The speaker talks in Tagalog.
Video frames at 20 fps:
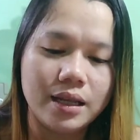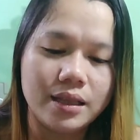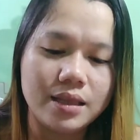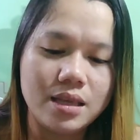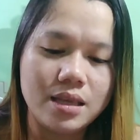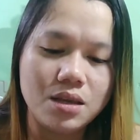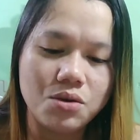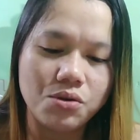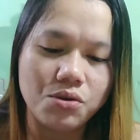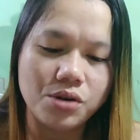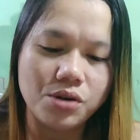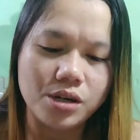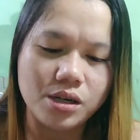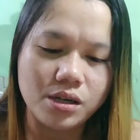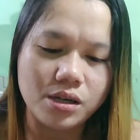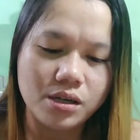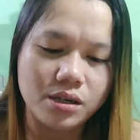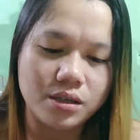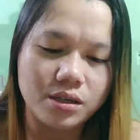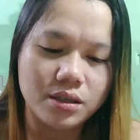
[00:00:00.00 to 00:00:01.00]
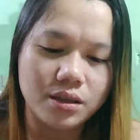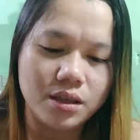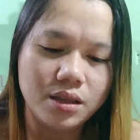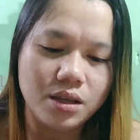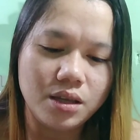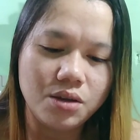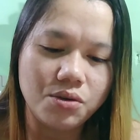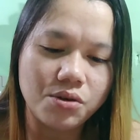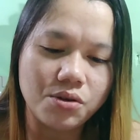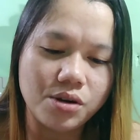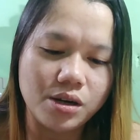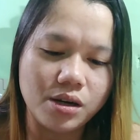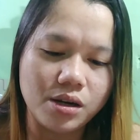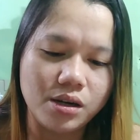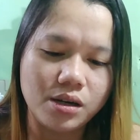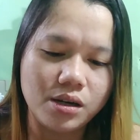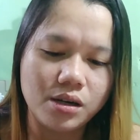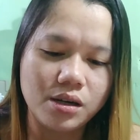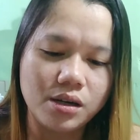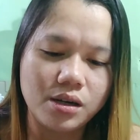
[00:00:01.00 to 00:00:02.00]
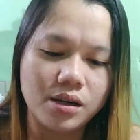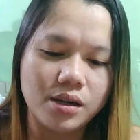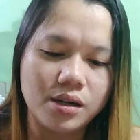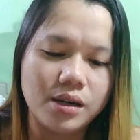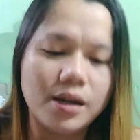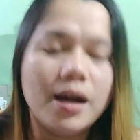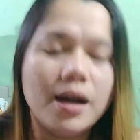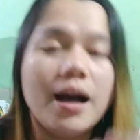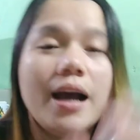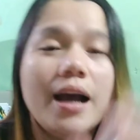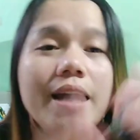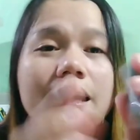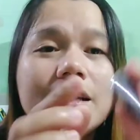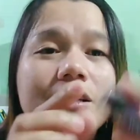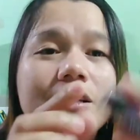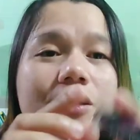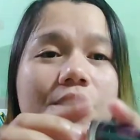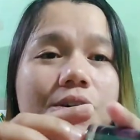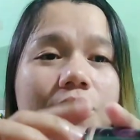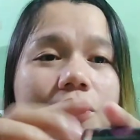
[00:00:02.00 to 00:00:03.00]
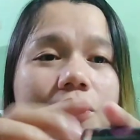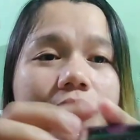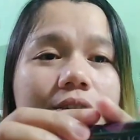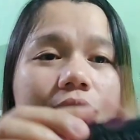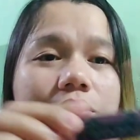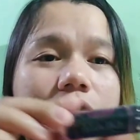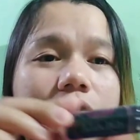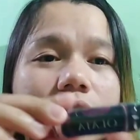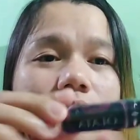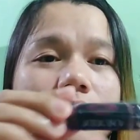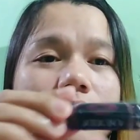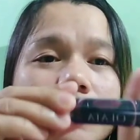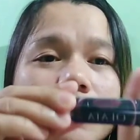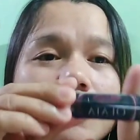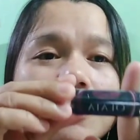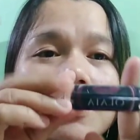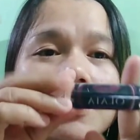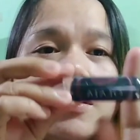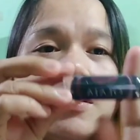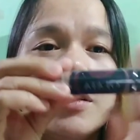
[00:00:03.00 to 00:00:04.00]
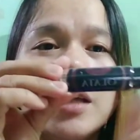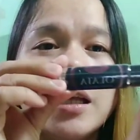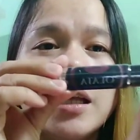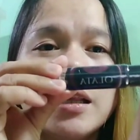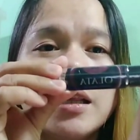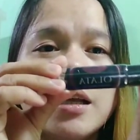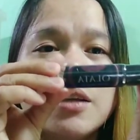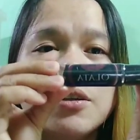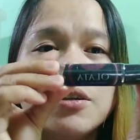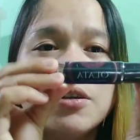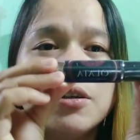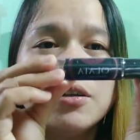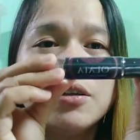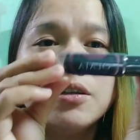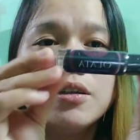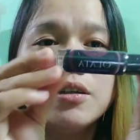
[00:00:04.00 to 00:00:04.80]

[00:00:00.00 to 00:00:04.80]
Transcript: Dior. Dior. Ayan siya, oh. Kita niyo.